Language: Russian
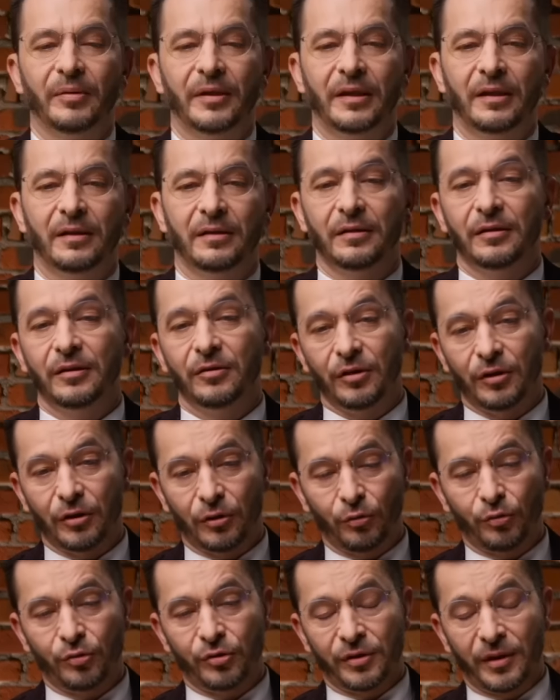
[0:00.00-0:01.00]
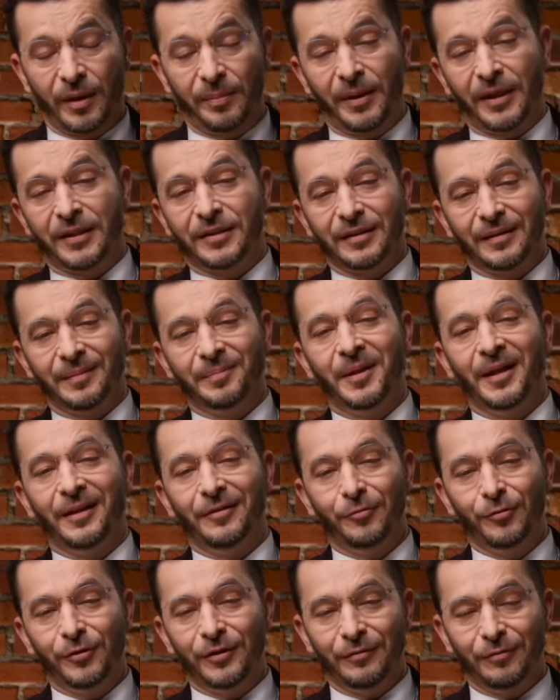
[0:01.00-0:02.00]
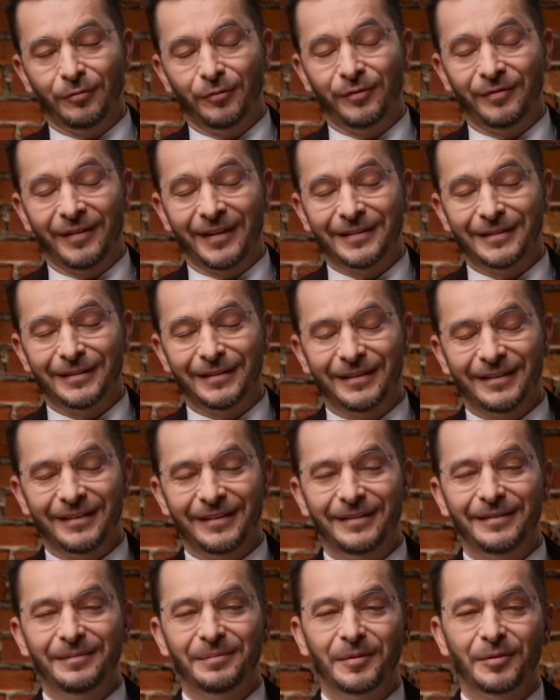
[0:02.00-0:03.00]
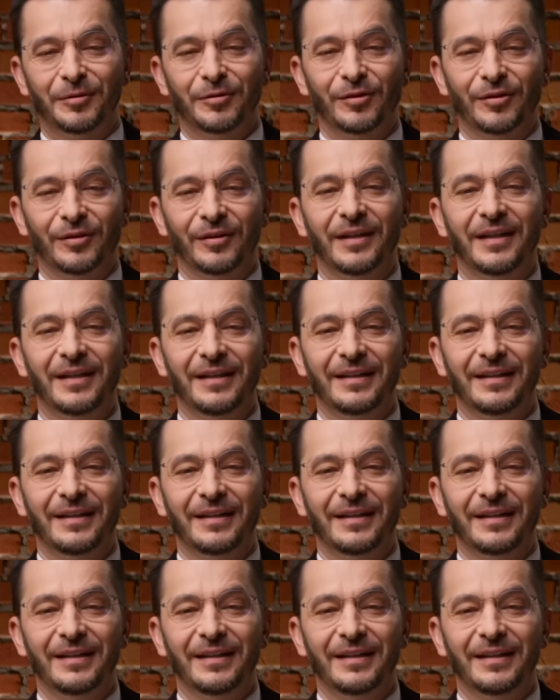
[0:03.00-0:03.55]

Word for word: Понятно, это уже опять же к биологии вот связанное, да, потому что